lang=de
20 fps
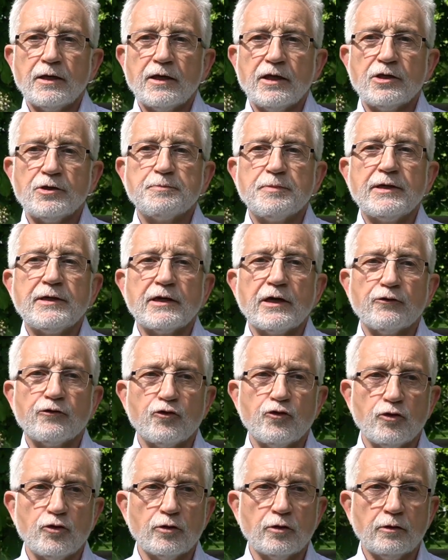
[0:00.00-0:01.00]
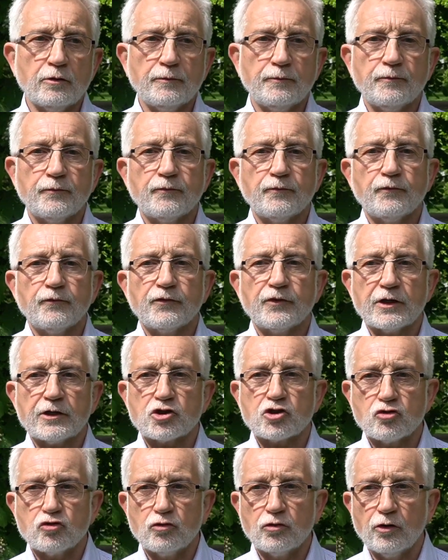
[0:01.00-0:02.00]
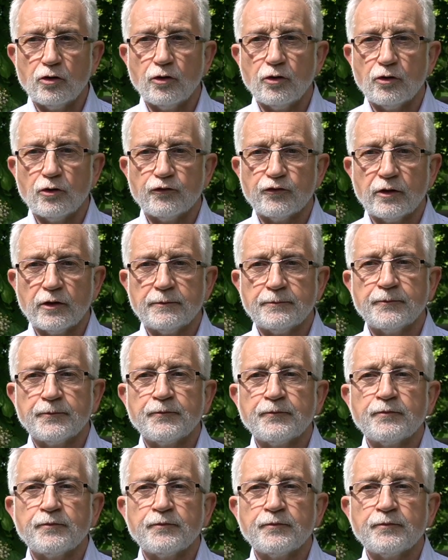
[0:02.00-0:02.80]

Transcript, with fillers: Ich bin dafür, dass Schulhöfe